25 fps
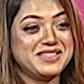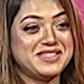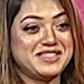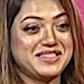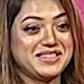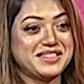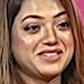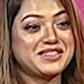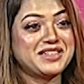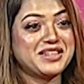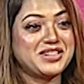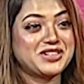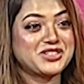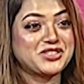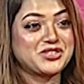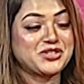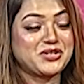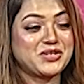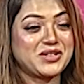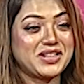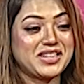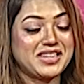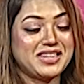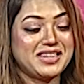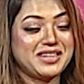যেটা
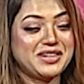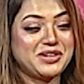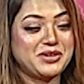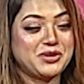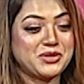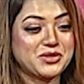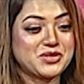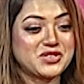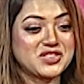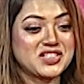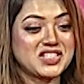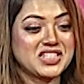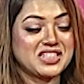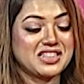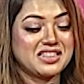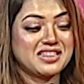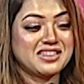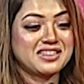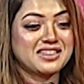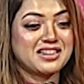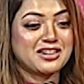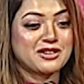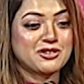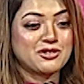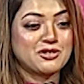আসলে হচ্ছে না
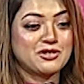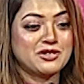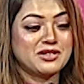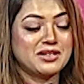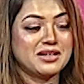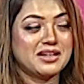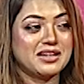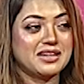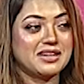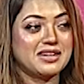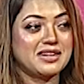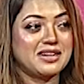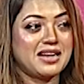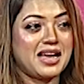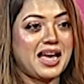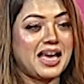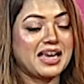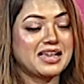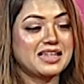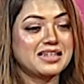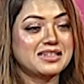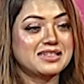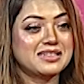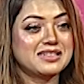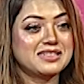কারণ এক
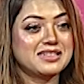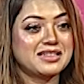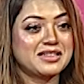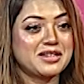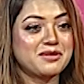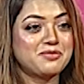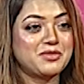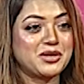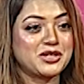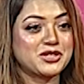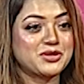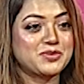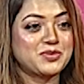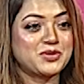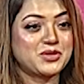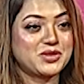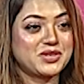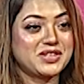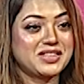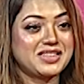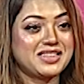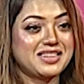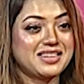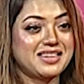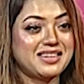একটা জায়গায় পাসপোর্ট
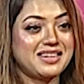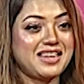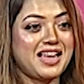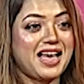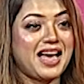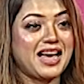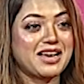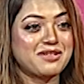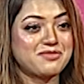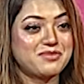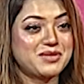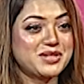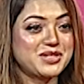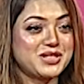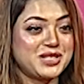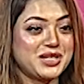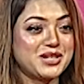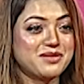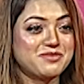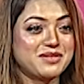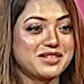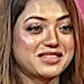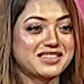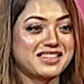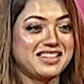দিতে গেলে এক মাস
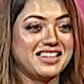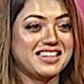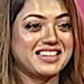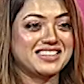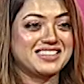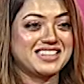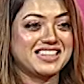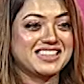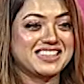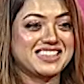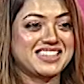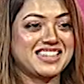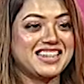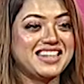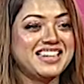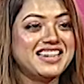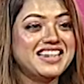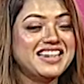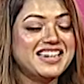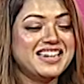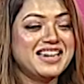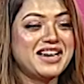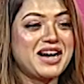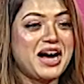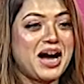দেড় মাস লেগে যাচ্ছে
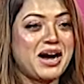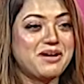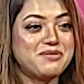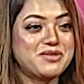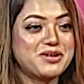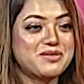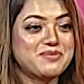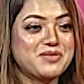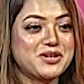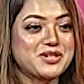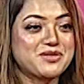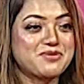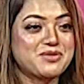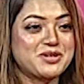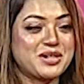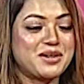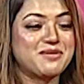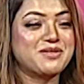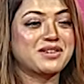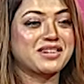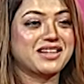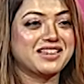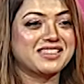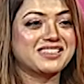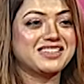আমার পাসপোর্ট
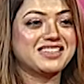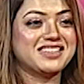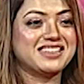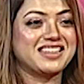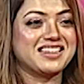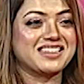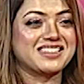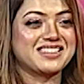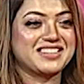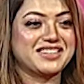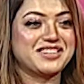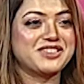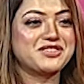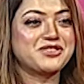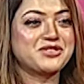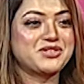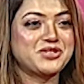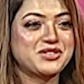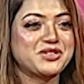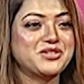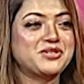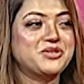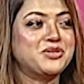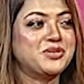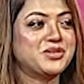আমার কাছেই থাকছে না
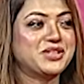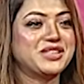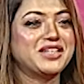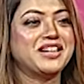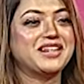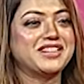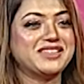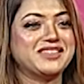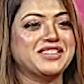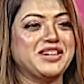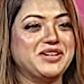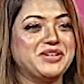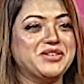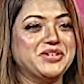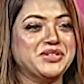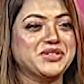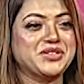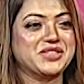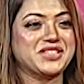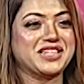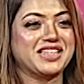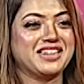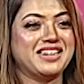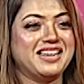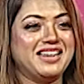ঘুরতে আর যাওয়া
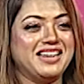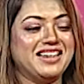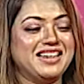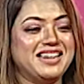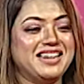হচ্ছে না